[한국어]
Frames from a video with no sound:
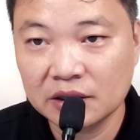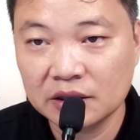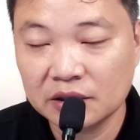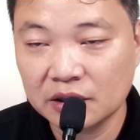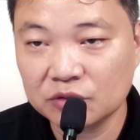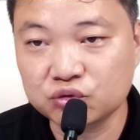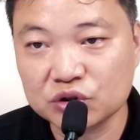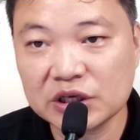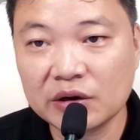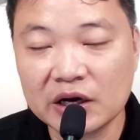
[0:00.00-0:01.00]

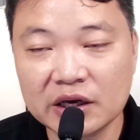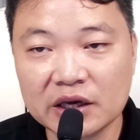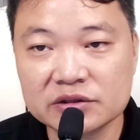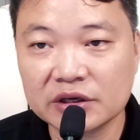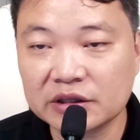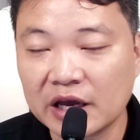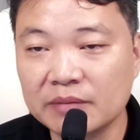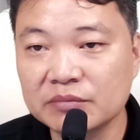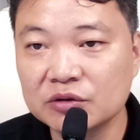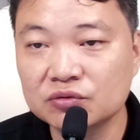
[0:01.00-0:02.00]
국제관계에서의
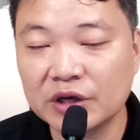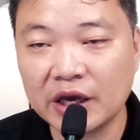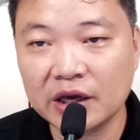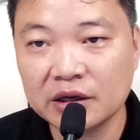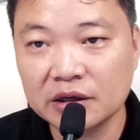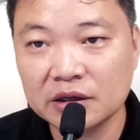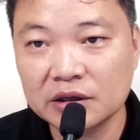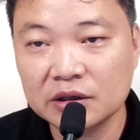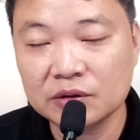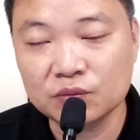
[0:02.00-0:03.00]
대한민국의
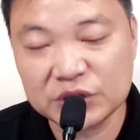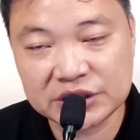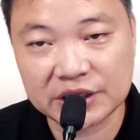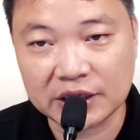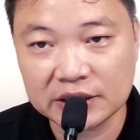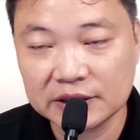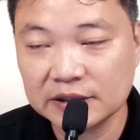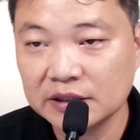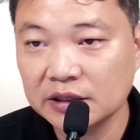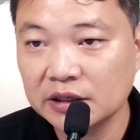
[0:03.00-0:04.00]
위치,
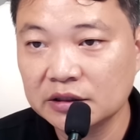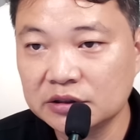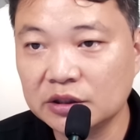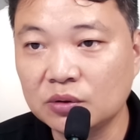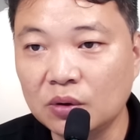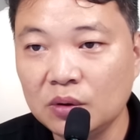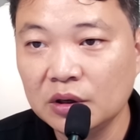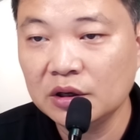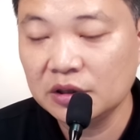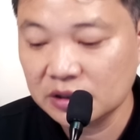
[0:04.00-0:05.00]
그리고
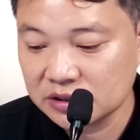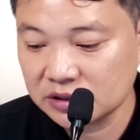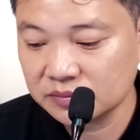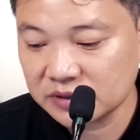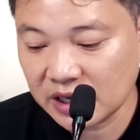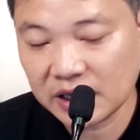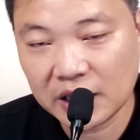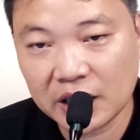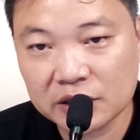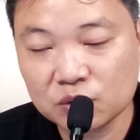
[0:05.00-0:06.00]
지금
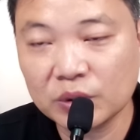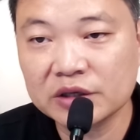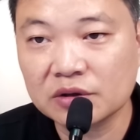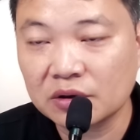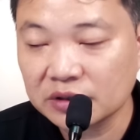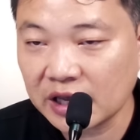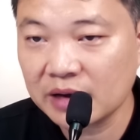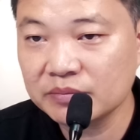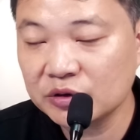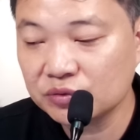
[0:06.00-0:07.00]
세계 속에서
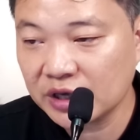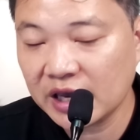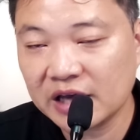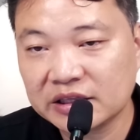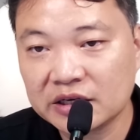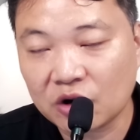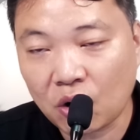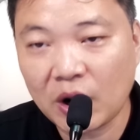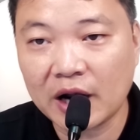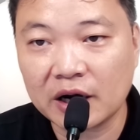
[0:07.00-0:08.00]
대한민국이 해야 될
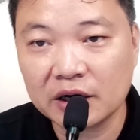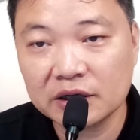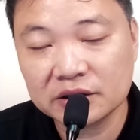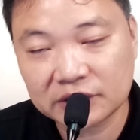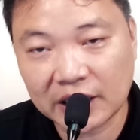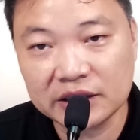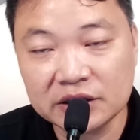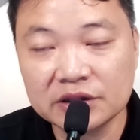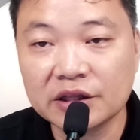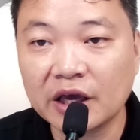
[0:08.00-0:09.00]
역할 다
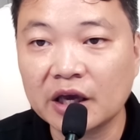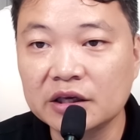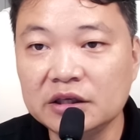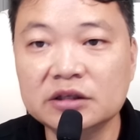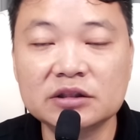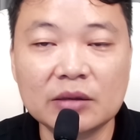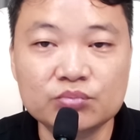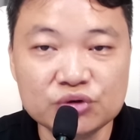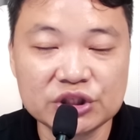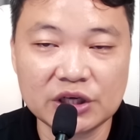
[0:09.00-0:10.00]
있는데 이를 다
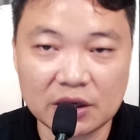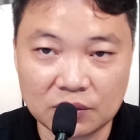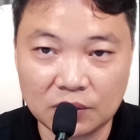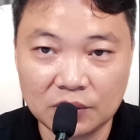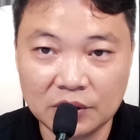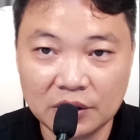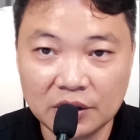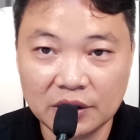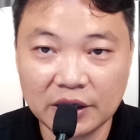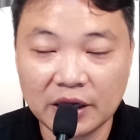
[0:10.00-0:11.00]
무시하고
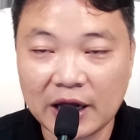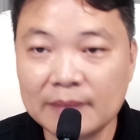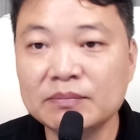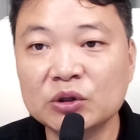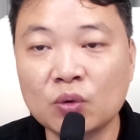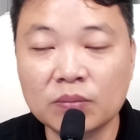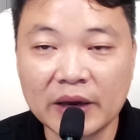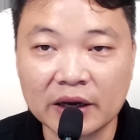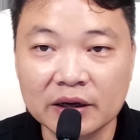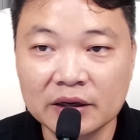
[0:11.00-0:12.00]
예, 한미동맹,
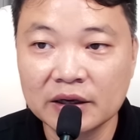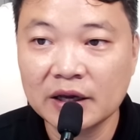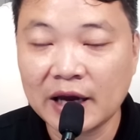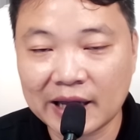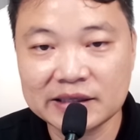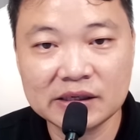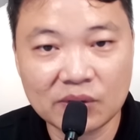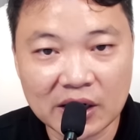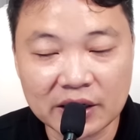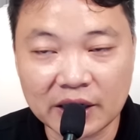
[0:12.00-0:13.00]

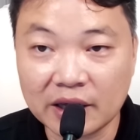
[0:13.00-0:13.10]
한일관계,